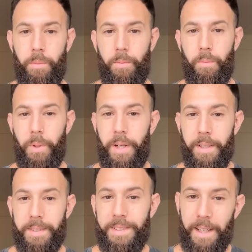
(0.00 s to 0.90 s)

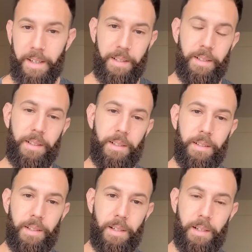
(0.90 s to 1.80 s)
Buenas tardes,
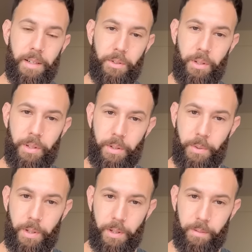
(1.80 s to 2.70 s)
gente de la Nación
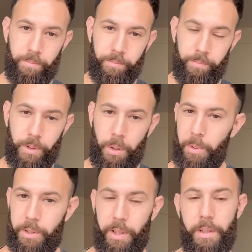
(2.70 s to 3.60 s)
Libre. ¿Cómo
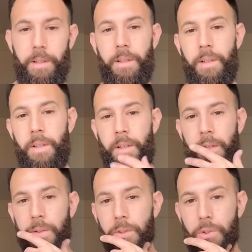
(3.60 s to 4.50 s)
están?
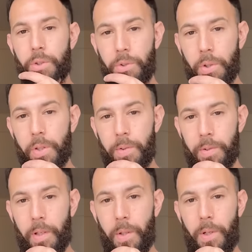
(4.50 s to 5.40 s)
Yo soy,
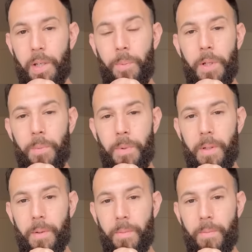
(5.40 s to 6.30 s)
¿saben cuál es mi
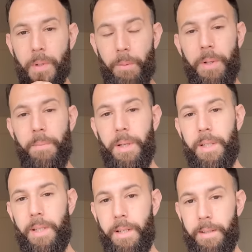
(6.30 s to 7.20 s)
nombre? Mi nombre es
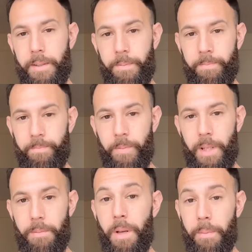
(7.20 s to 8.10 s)
Matías
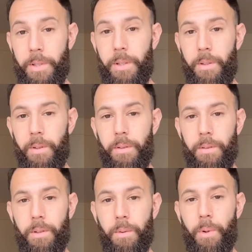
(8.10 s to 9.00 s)
y mi
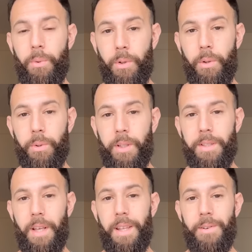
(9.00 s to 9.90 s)
apellido, como algunos de
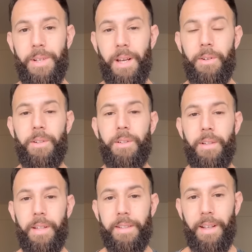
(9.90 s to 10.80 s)
ustedes adivinaron,
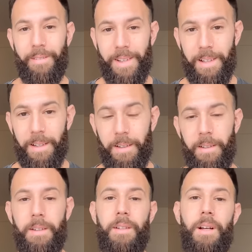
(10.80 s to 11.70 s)
es Tabil.
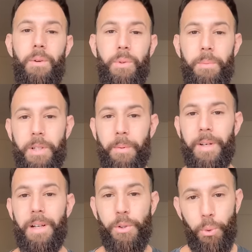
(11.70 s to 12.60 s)
Algunos me
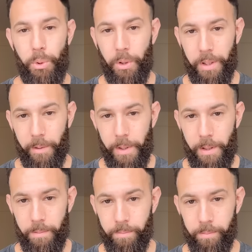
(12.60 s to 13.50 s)
llaman el turco
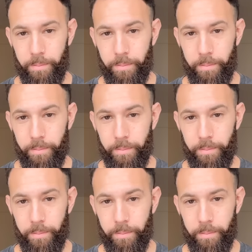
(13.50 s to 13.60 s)
Tabil.